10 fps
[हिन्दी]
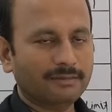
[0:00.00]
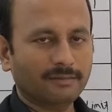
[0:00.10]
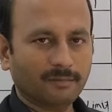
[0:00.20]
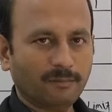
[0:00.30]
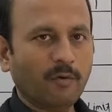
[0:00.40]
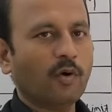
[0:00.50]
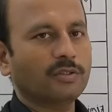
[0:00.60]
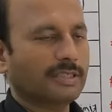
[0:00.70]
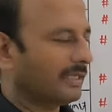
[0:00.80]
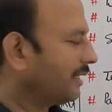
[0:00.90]
हैं
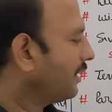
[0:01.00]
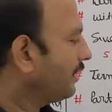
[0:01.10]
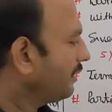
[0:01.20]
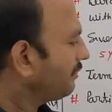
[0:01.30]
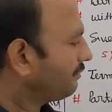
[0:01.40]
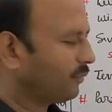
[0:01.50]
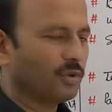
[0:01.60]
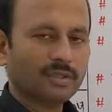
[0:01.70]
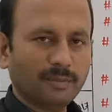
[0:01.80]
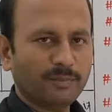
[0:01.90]
बहुत ज़्यादा नहीं है
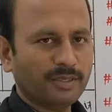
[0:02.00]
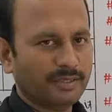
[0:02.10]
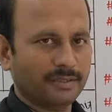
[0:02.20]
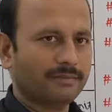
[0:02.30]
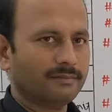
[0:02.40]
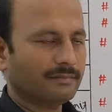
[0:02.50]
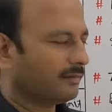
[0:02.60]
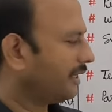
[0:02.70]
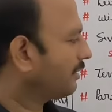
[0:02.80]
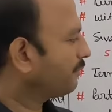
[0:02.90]
बहुत कम भी नहीं है
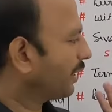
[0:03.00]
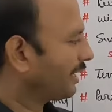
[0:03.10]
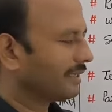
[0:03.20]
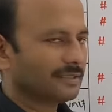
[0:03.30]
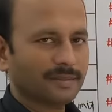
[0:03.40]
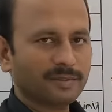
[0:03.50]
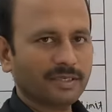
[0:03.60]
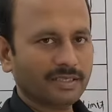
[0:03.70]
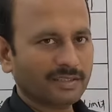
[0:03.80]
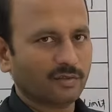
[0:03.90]
एक प्लान के हिसाब से
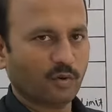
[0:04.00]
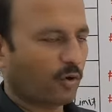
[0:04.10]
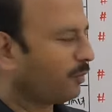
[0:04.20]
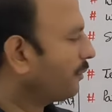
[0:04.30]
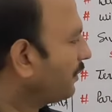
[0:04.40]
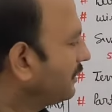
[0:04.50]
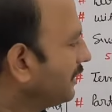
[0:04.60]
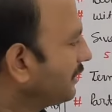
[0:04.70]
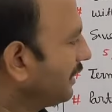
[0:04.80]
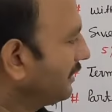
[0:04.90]
देखा जाए तो नॉर्मल
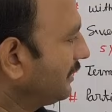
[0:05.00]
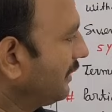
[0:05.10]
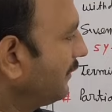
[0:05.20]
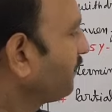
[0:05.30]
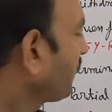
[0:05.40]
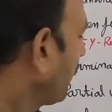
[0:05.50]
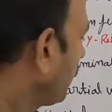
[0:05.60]
इसके चार्जेस हैं